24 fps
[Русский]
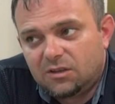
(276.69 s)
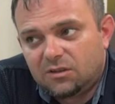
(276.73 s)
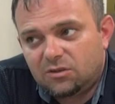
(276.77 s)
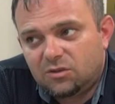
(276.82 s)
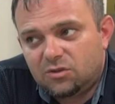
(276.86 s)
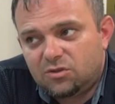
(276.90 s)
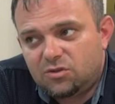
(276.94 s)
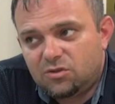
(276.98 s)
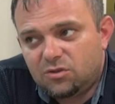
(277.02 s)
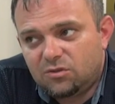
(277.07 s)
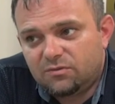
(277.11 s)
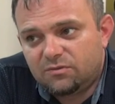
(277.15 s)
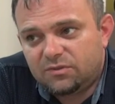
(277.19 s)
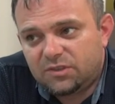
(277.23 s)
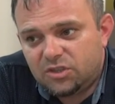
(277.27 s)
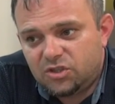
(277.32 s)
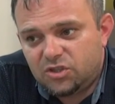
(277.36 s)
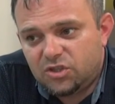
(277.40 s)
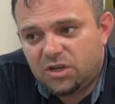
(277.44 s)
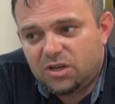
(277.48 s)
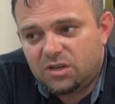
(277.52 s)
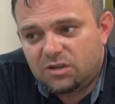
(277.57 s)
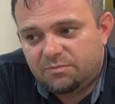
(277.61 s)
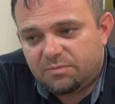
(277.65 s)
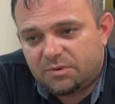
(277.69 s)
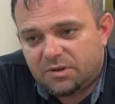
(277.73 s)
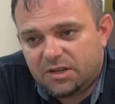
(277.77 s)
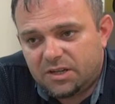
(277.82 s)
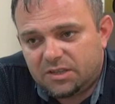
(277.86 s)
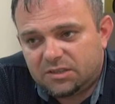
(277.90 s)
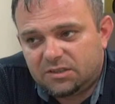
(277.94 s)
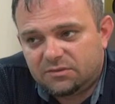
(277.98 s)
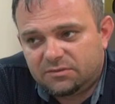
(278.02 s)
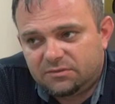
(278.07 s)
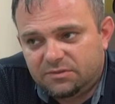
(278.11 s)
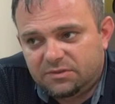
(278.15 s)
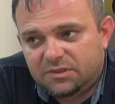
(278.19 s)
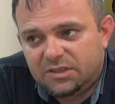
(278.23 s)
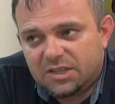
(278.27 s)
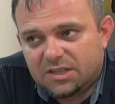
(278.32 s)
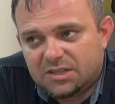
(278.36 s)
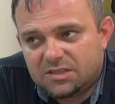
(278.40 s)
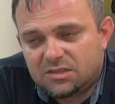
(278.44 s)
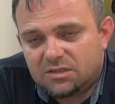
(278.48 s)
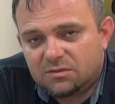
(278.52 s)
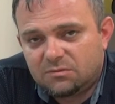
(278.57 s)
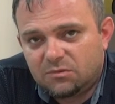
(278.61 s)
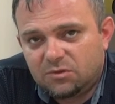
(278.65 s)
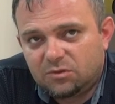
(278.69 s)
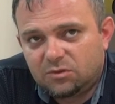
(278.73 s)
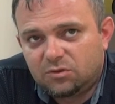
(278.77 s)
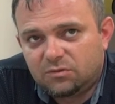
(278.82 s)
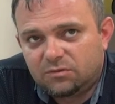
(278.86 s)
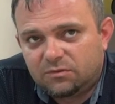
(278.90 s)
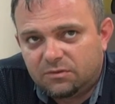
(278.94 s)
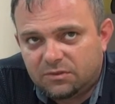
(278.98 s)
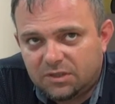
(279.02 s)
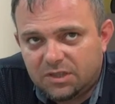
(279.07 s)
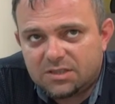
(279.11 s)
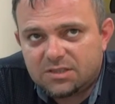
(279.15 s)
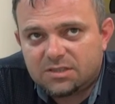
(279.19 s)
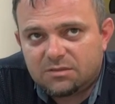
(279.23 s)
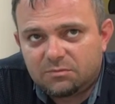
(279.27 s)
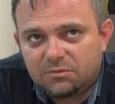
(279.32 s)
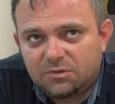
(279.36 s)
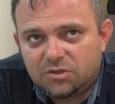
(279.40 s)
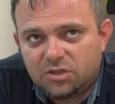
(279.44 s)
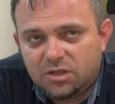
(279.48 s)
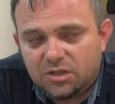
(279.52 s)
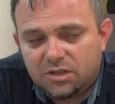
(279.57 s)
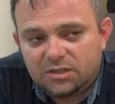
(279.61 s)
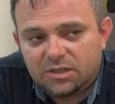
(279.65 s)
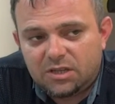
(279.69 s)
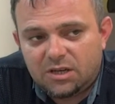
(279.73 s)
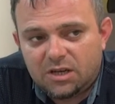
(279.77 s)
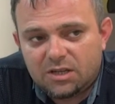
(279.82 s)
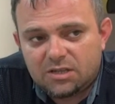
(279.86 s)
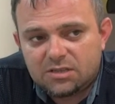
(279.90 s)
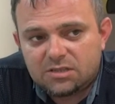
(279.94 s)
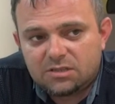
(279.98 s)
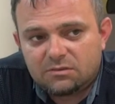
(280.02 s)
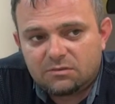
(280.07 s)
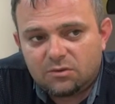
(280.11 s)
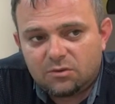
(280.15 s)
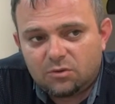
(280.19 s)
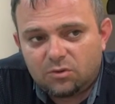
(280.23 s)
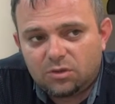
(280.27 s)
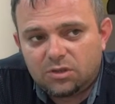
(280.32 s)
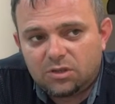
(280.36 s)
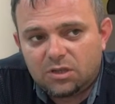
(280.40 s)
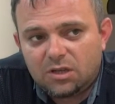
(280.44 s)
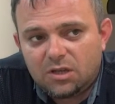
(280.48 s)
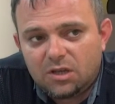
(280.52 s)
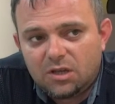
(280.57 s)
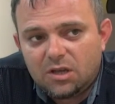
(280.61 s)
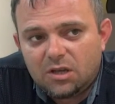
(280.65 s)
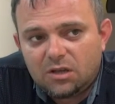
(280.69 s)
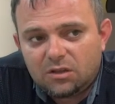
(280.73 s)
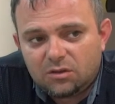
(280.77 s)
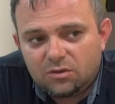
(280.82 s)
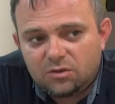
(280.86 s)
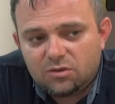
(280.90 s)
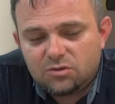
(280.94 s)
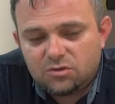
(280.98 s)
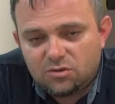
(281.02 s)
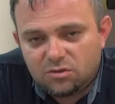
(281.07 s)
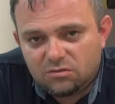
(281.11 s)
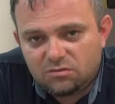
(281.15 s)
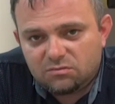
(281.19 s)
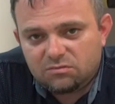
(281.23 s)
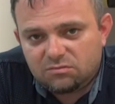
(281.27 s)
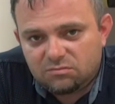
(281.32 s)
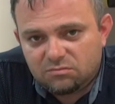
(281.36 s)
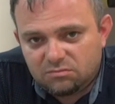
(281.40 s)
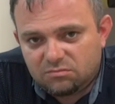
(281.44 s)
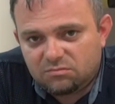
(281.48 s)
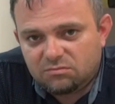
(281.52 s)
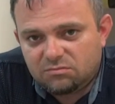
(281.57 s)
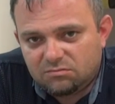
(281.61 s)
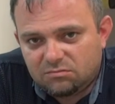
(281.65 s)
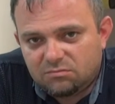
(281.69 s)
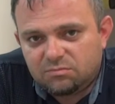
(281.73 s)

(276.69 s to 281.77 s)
То есть он в начале проекта в 2012 году, в 12 начале 2013 года, то есть он